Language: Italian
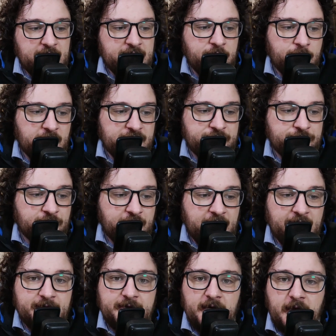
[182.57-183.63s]
di qua, a
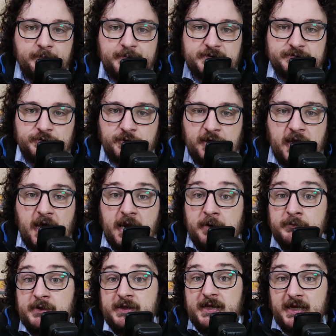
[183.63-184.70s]
ritoccare di là per tornare a
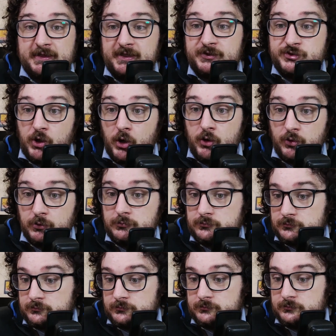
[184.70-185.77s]
un'idea di gioco
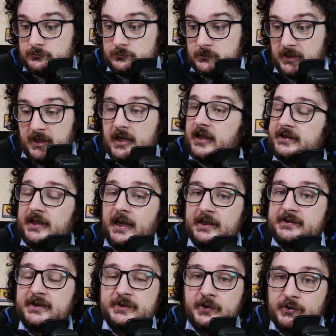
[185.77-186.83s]
che
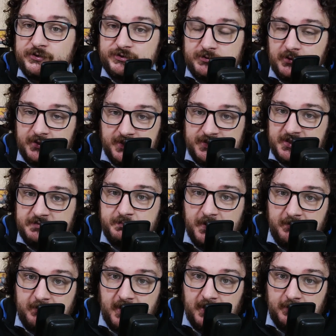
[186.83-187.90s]
l'Atalanta di oggi non riesce a
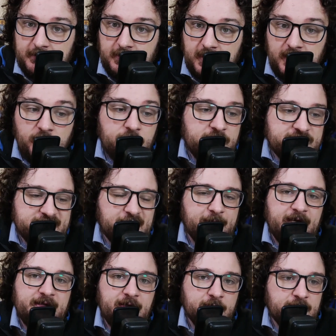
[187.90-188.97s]
esprimere. E io
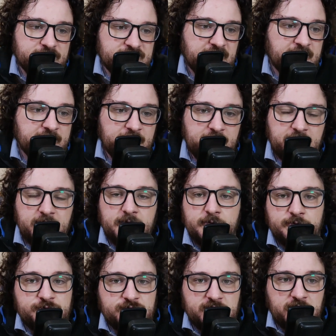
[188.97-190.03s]
onestamente questo
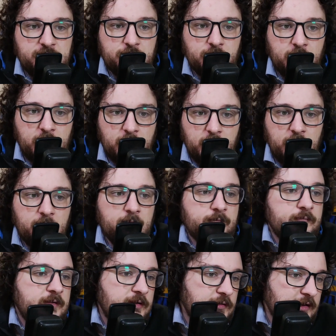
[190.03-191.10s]
continuo
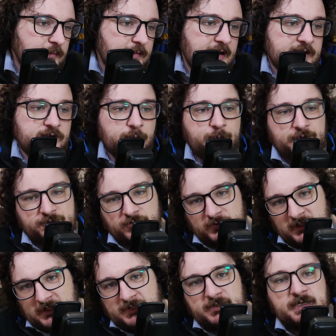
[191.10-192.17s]
miglioramento per
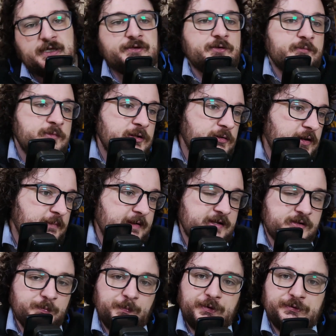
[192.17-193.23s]
tornare indietro,
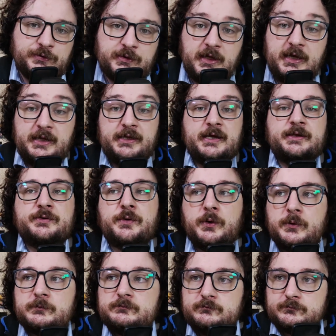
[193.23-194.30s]
miglioramento per tornare indietro,